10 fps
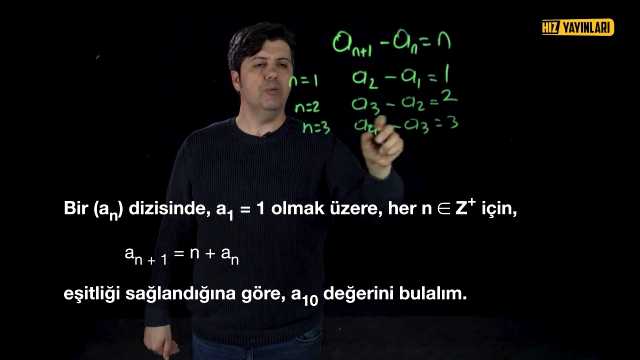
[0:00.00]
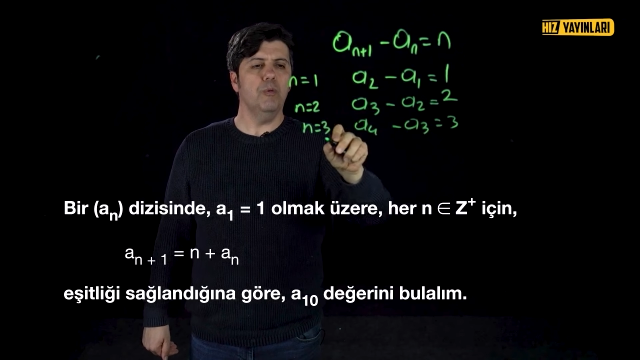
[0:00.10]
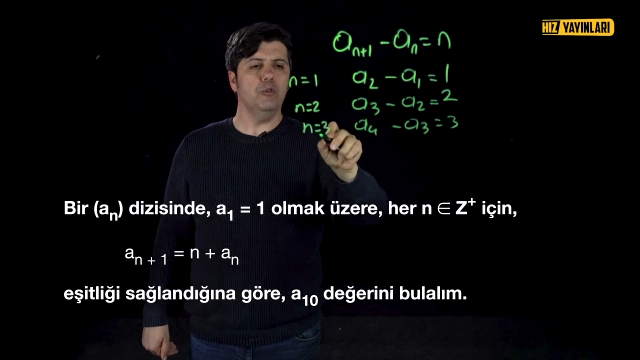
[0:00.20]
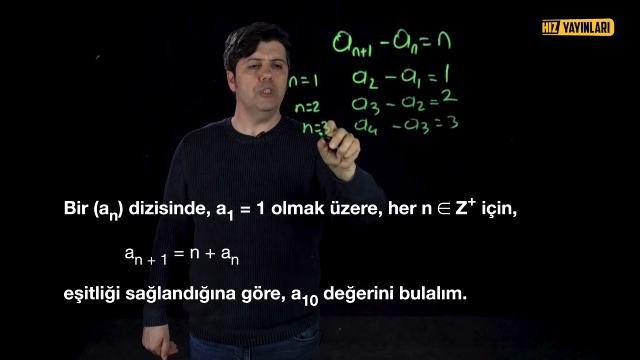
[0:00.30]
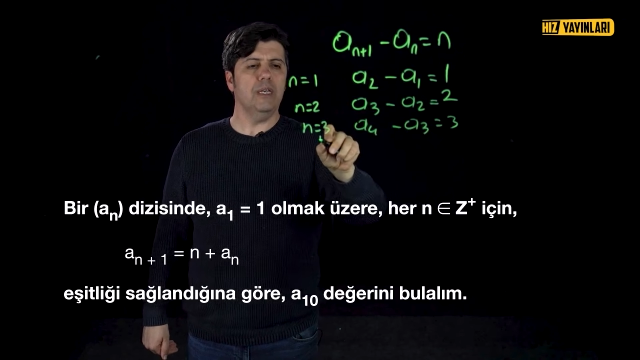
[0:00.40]
Bu
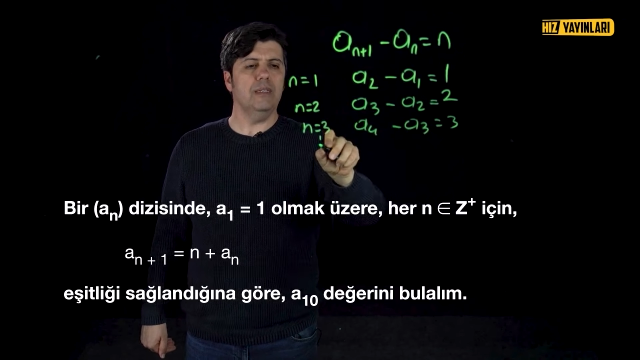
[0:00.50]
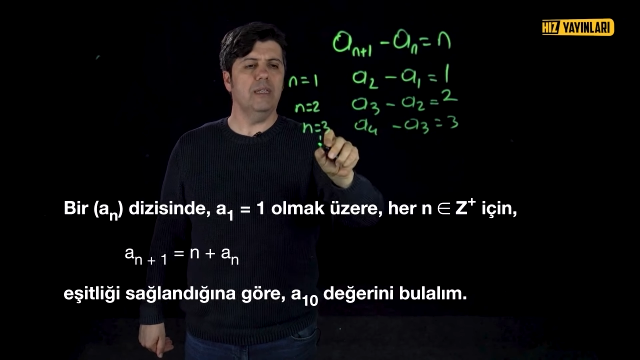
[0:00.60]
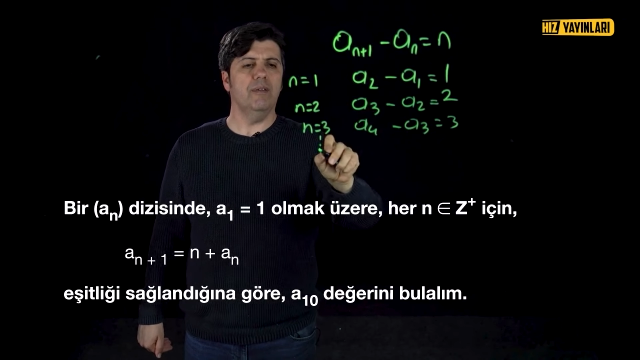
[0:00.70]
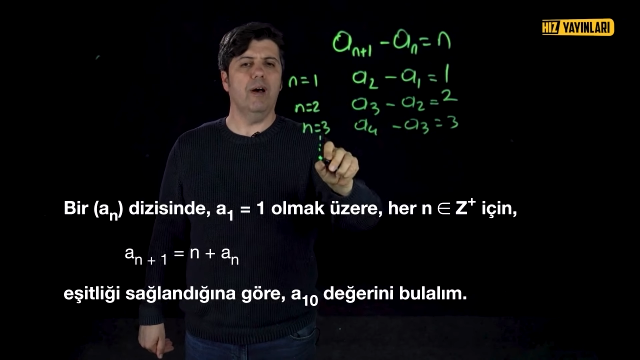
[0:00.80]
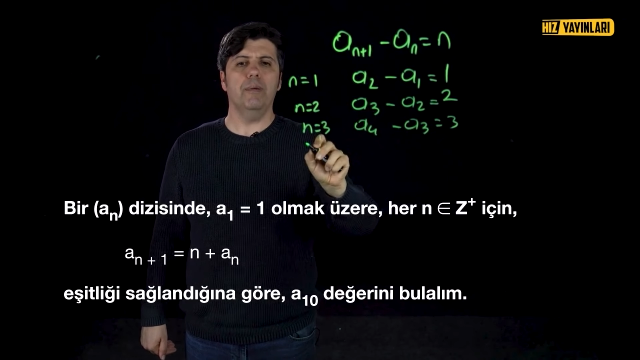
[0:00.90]
bu şekilde
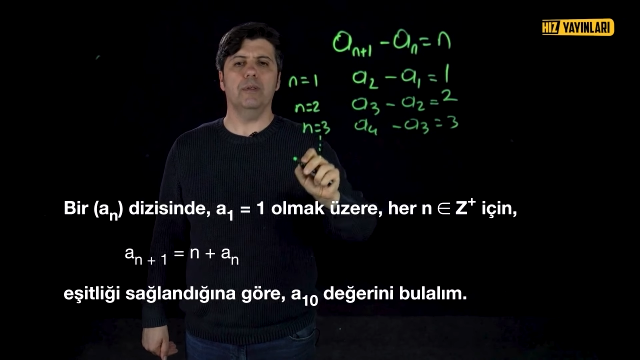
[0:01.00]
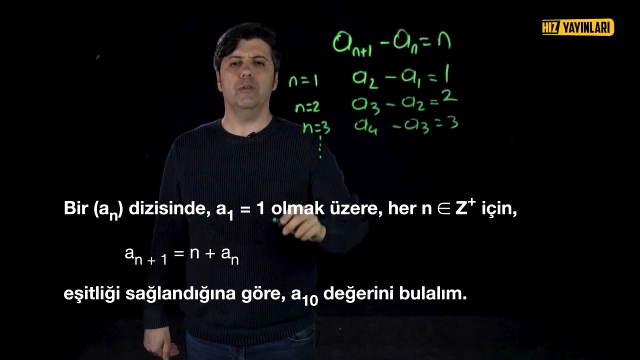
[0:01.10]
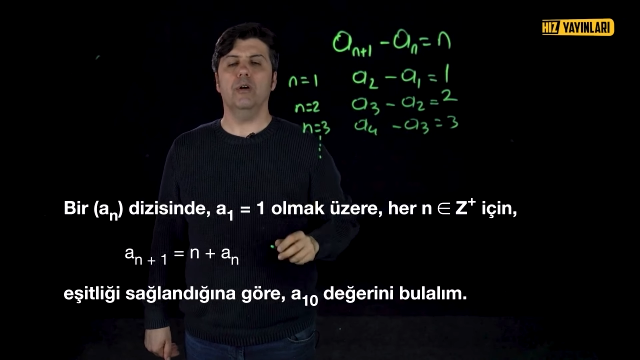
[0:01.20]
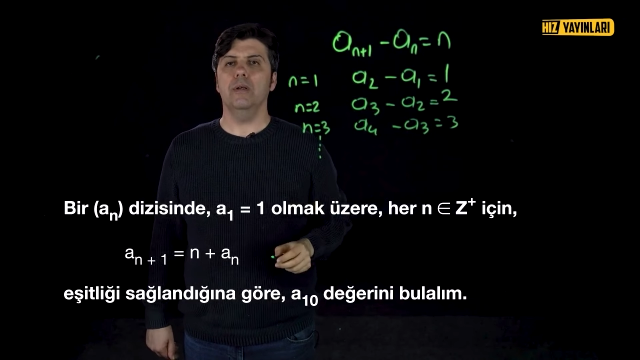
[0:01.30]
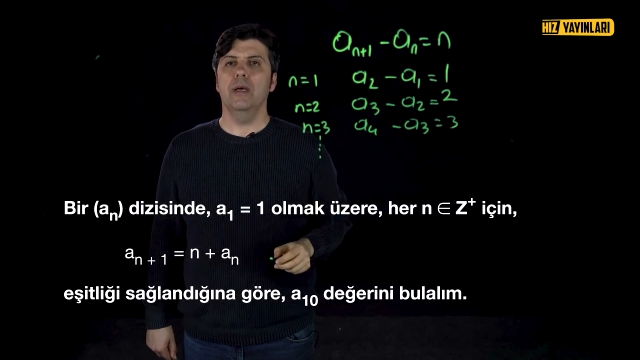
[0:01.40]
devam
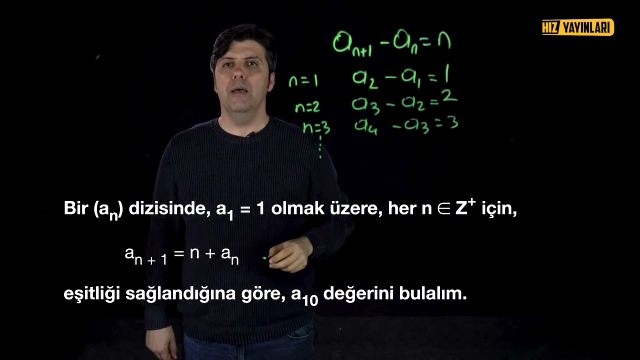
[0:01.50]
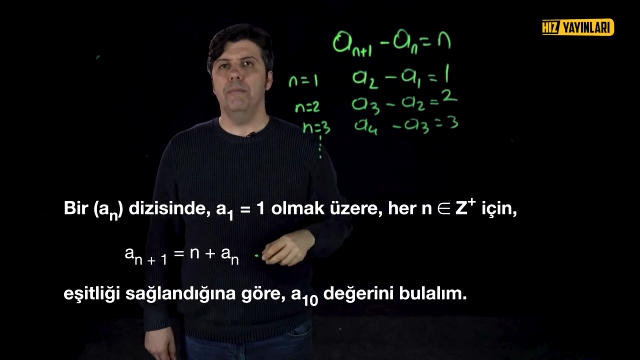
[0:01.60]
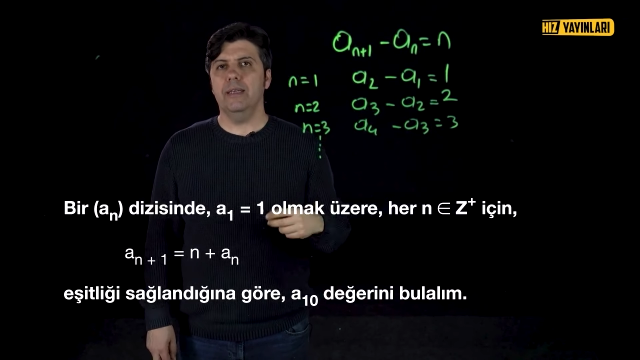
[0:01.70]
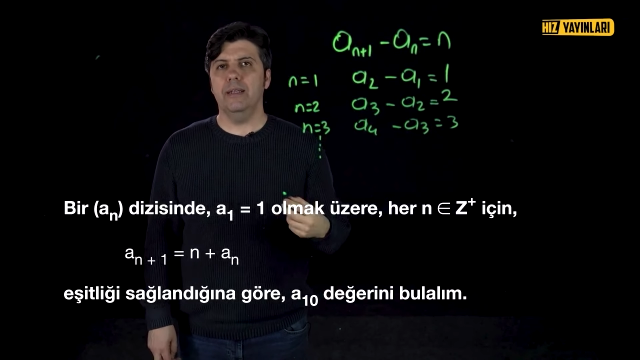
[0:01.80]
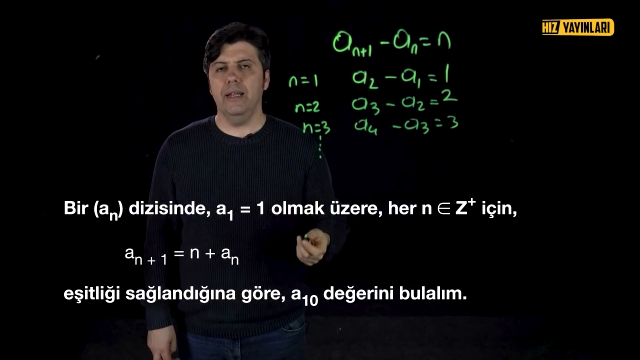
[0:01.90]
ediyor.
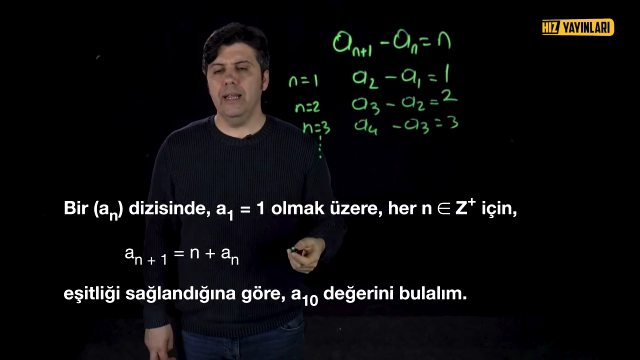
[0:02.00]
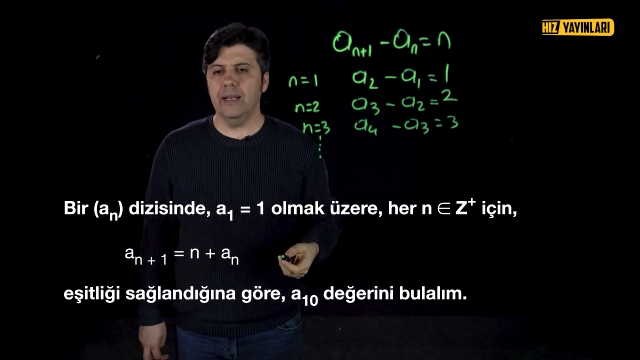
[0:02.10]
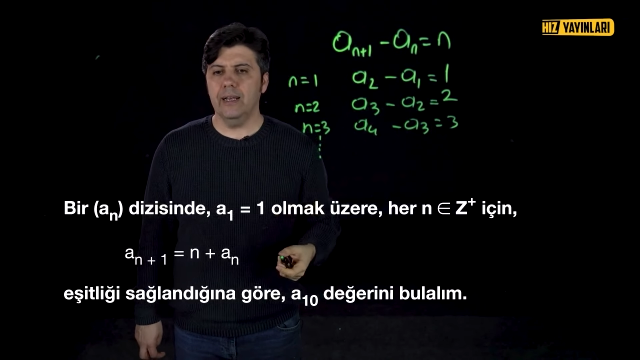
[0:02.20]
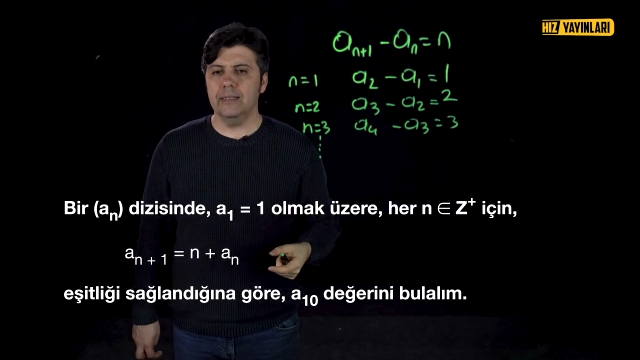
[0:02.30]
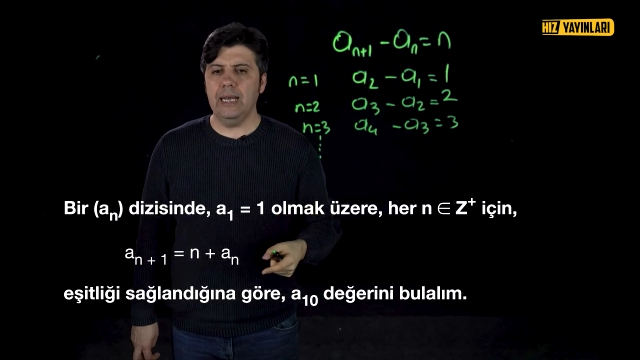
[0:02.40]
Peki nereye
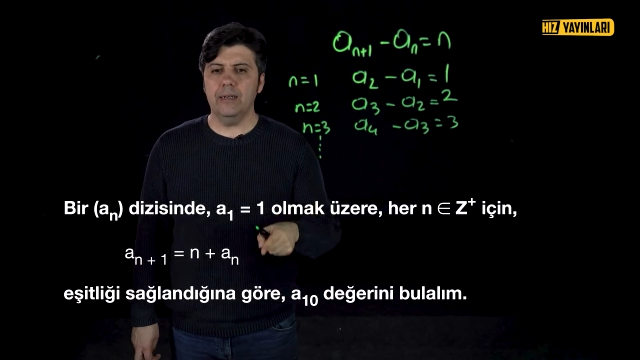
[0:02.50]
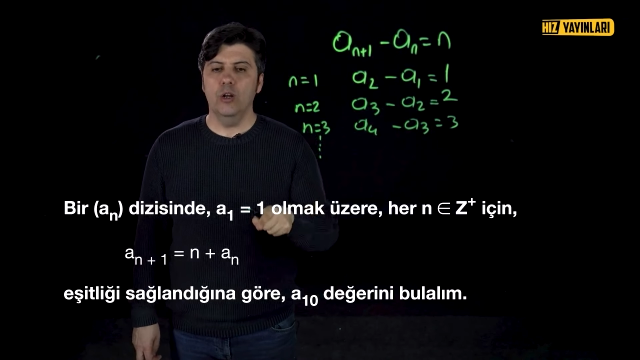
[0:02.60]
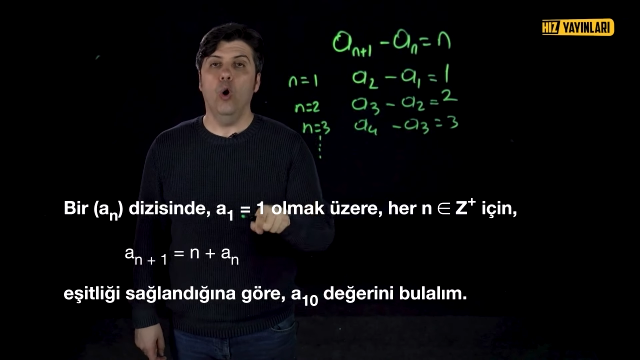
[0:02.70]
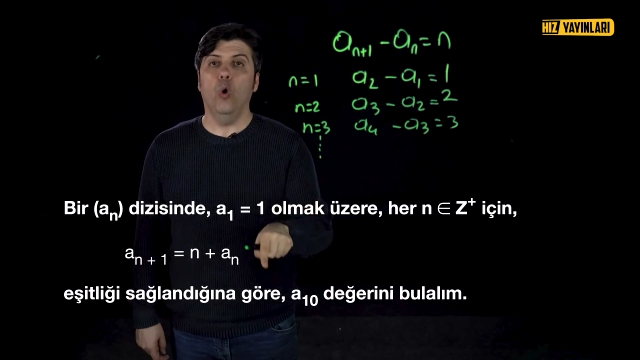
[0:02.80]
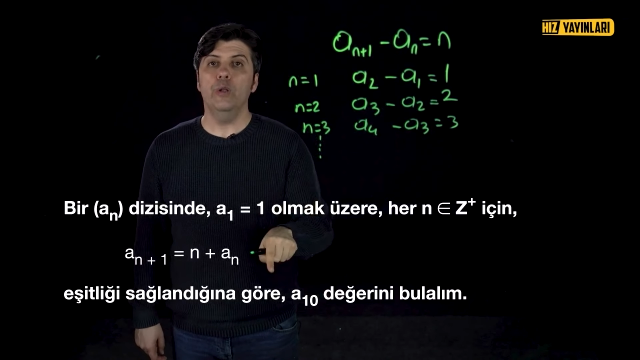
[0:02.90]
kadar?
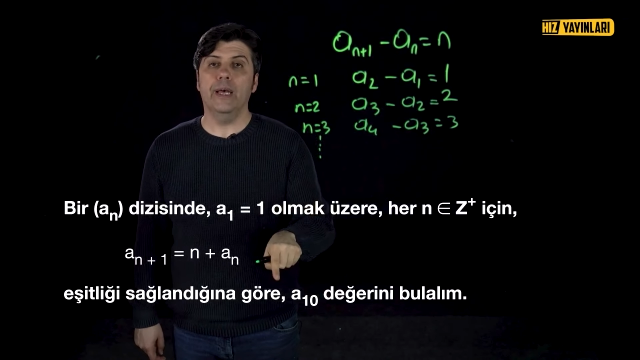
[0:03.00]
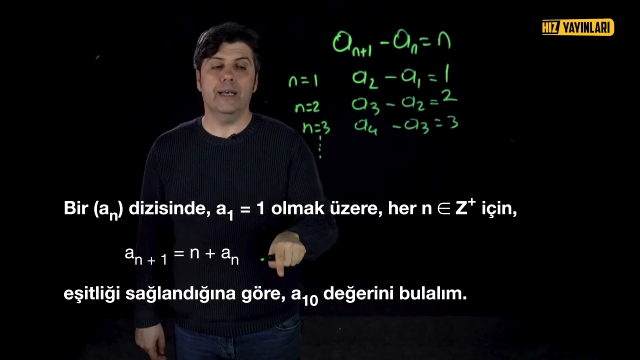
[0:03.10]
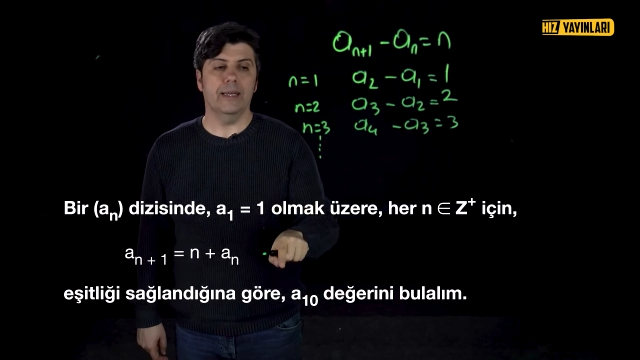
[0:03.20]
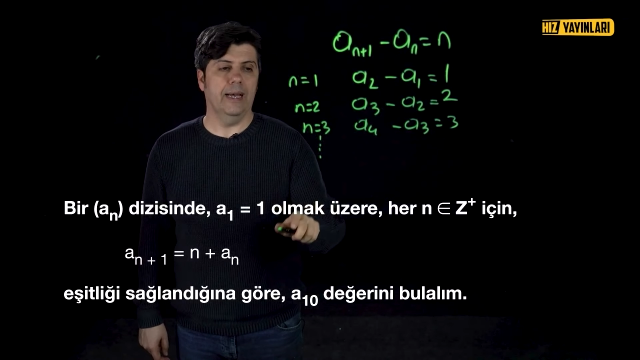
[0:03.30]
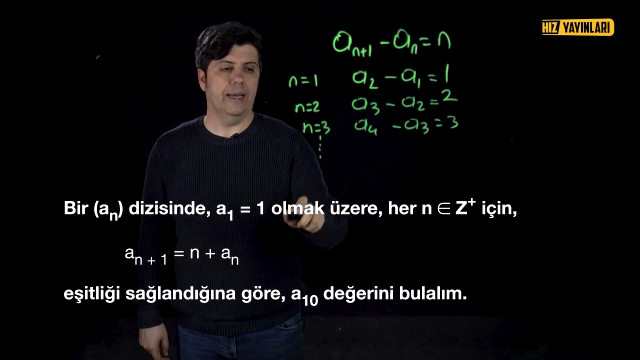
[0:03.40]
10'a
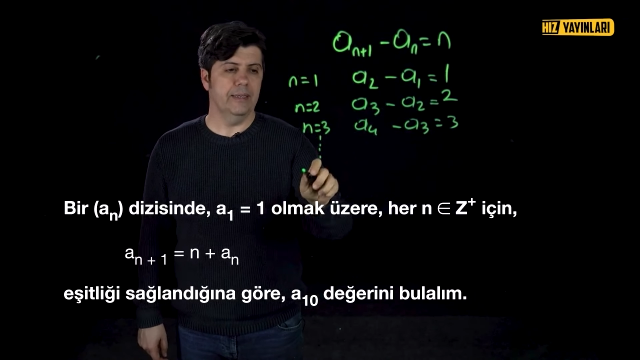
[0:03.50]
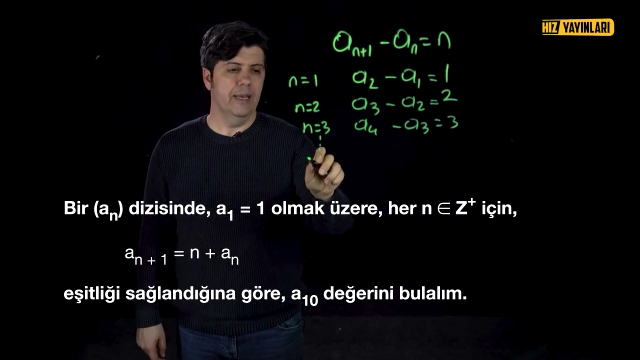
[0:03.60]
kadar.